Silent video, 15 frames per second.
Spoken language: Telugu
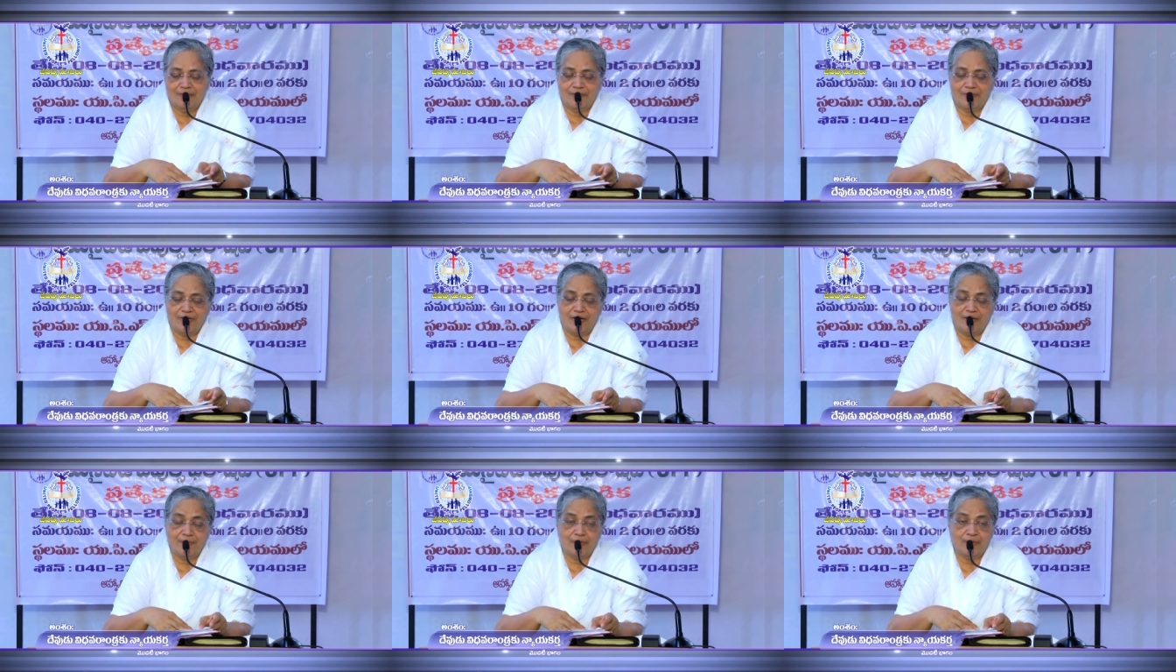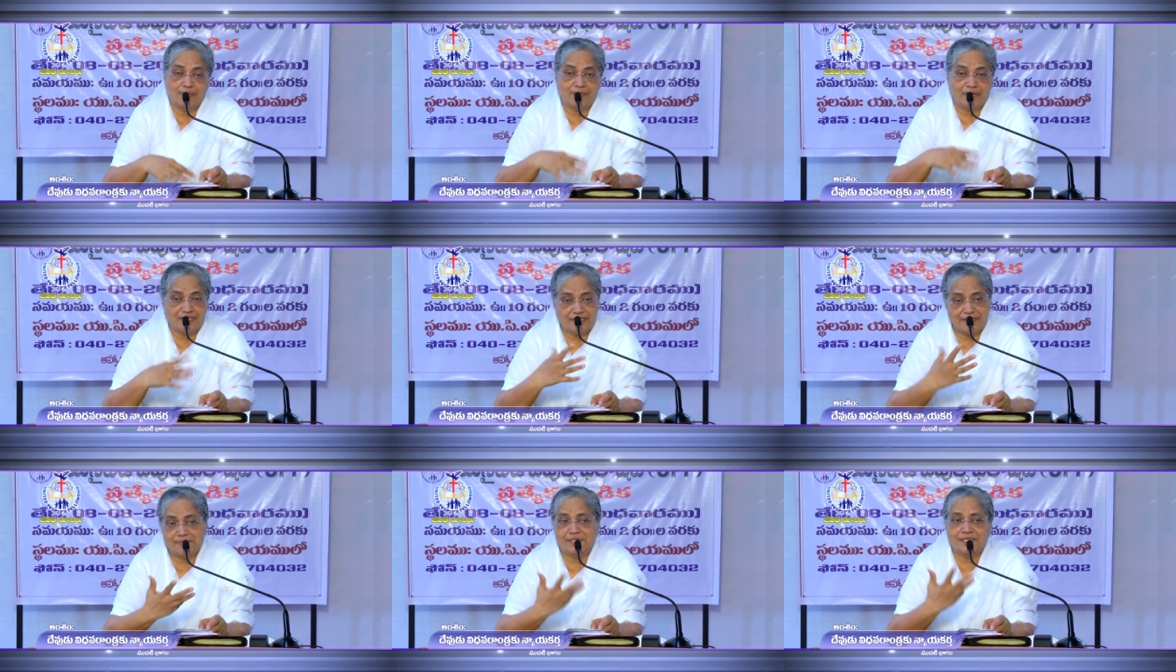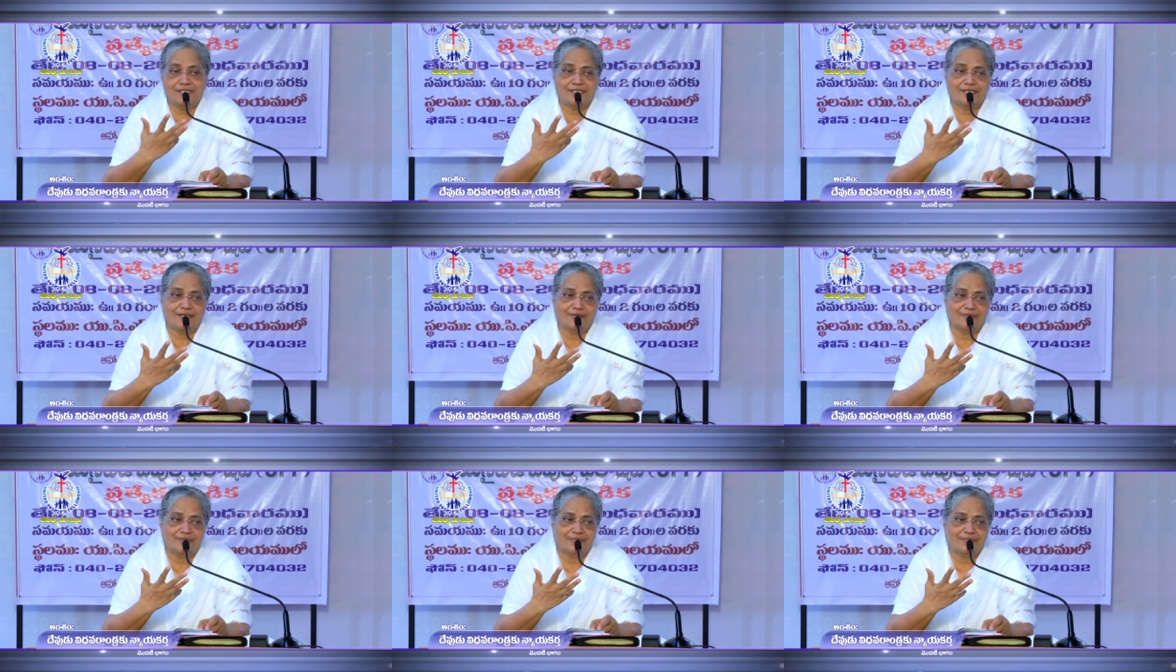మరి ఆమెను
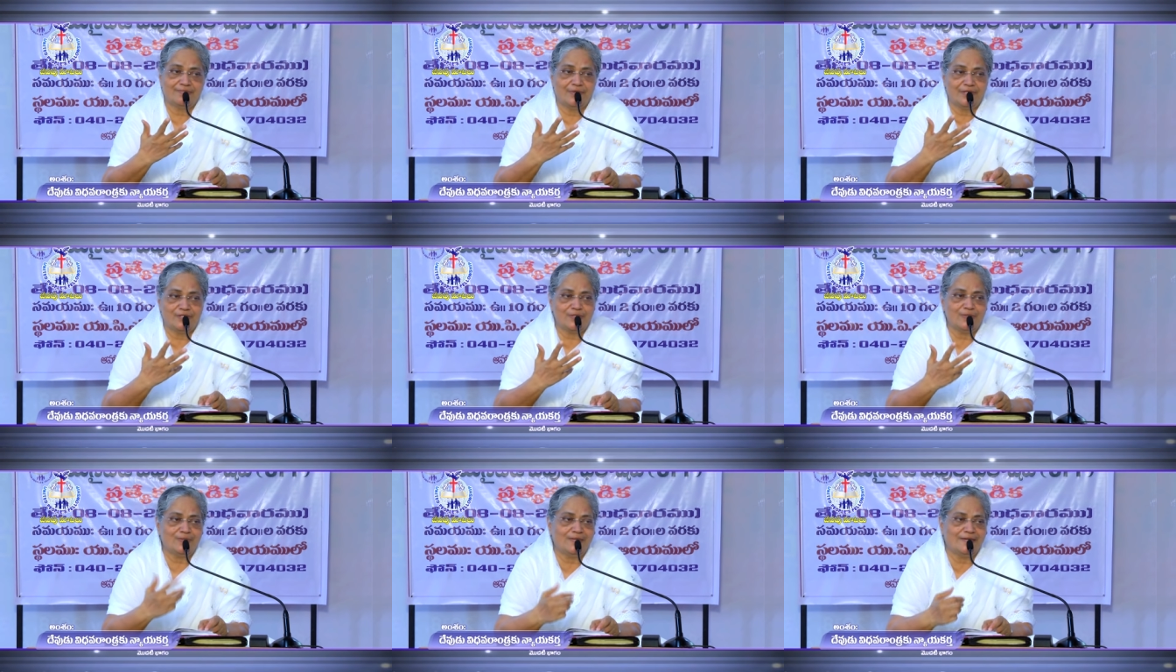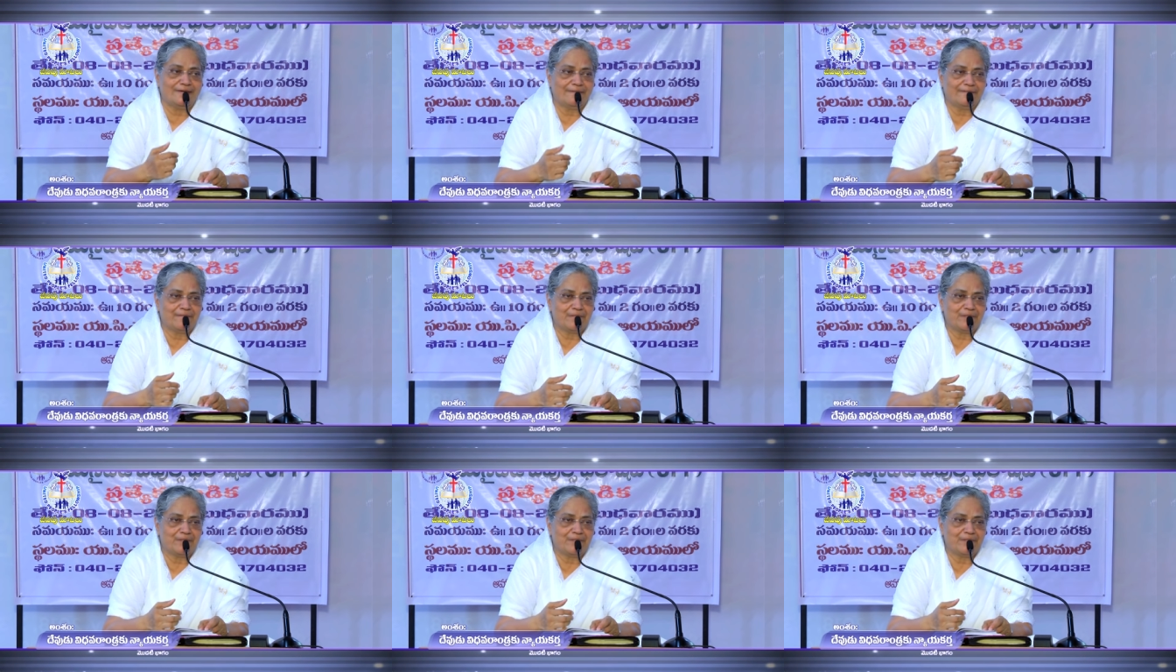ప్రశంసించినాడు మెచ్చుకున్నాడు